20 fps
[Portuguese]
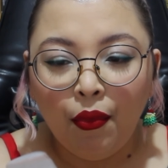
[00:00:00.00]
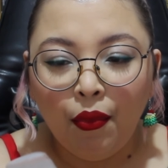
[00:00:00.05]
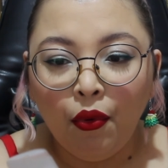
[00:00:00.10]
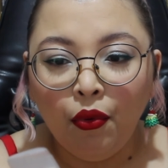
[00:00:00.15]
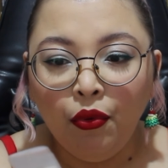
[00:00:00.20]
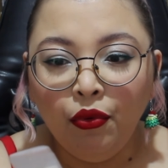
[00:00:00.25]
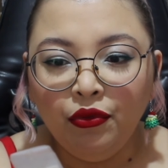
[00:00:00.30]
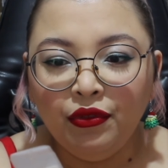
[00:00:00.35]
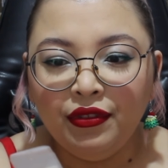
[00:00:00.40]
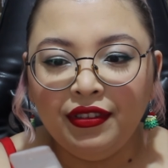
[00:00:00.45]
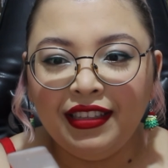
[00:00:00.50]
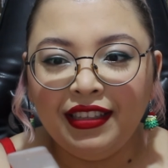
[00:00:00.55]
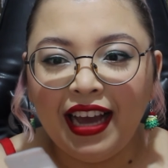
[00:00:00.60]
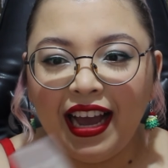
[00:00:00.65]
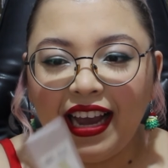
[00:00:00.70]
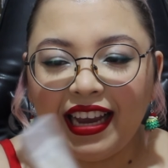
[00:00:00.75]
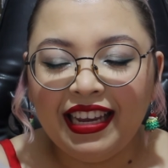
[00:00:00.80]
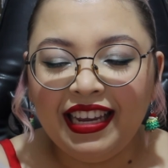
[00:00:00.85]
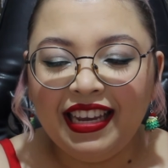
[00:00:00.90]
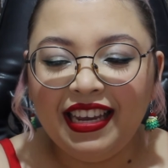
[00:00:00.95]

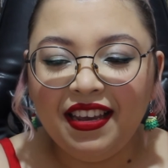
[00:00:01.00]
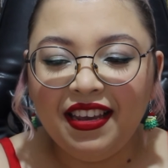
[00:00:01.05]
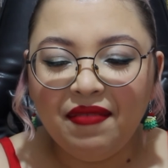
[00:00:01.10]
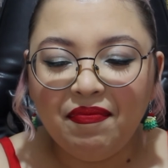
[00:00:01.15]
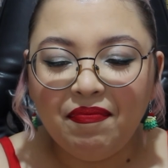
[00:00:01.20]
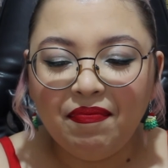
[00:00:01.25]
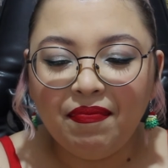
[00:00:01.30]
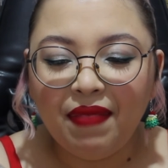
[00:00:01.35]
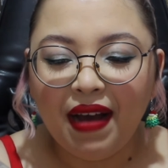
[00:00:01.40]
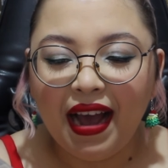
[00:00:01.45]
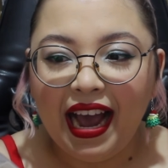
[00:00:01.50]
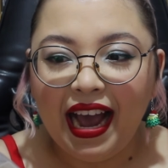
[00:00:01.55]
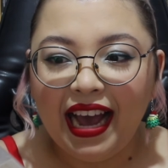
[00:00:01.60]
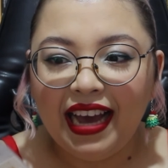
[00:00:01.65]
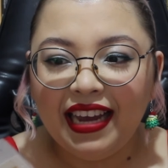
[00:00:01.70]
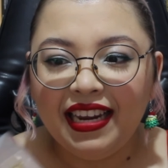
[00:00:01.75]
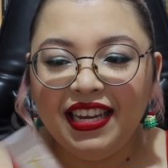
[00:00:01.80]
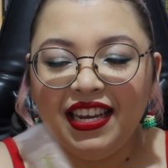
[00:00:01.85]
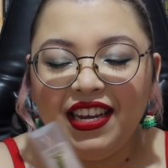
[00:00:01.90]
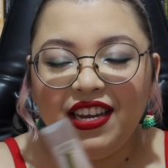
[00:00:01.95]
Puta que
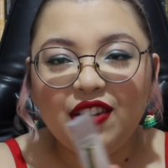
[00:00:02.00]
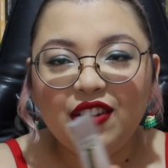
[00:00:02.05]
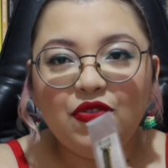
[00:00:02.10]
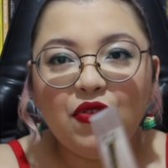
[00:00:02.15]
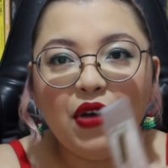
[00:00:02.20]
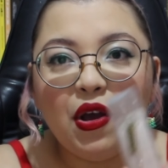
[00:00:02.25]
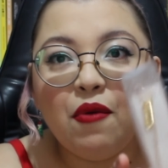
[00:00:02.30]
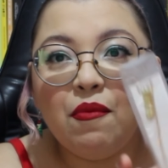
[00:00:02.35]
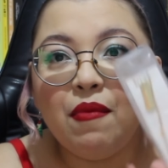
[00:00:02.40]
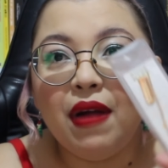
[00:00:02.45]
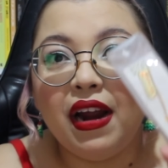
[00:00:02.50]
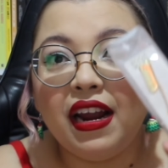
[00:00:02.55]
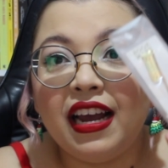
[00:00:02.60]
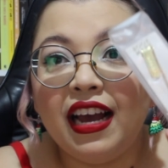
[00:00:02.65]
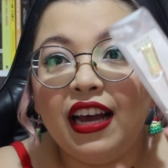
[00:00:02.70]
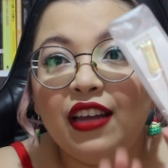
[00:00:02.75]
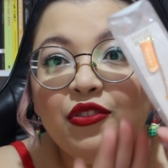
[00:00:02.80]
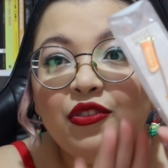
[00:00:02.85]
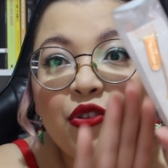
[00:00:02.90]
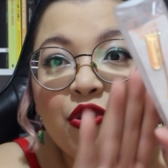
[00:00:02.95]
pariu, é o
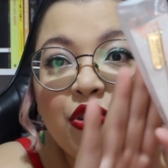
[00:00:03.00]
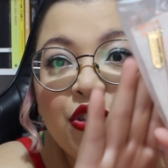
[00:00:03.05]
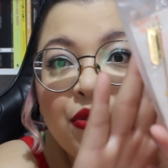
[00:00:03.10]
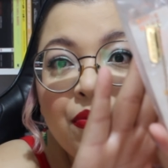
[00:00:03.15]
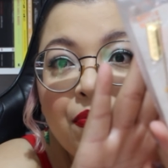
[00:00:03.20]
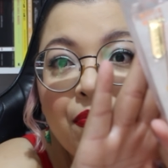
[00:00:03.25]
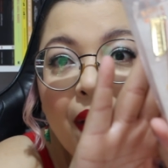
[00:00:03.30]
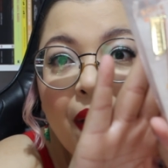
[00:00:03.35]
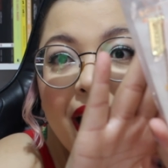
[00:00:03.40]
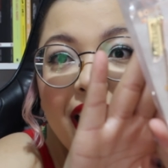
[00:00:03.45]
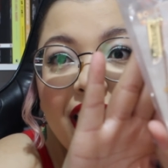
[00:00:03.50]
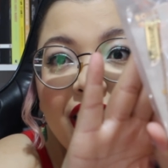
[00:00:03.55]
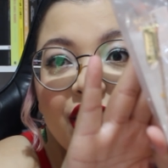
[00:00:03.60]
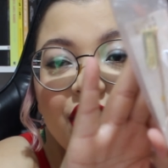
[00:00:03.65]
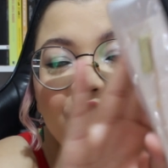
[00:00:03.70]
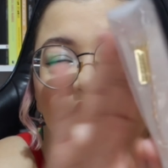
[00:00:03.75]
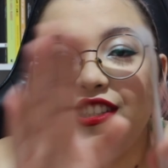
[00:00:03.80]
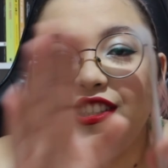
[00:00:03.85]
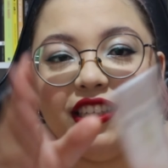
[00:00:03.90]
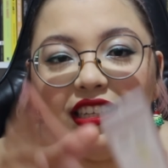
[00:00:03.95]
marcador de
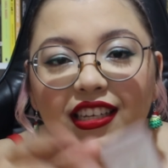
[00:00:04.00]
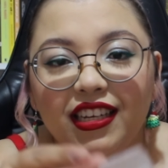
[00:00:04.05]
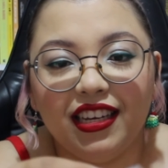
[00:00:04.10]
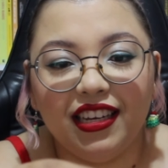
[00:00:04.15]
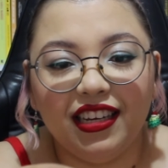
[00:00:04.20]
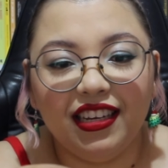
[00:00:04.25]
página.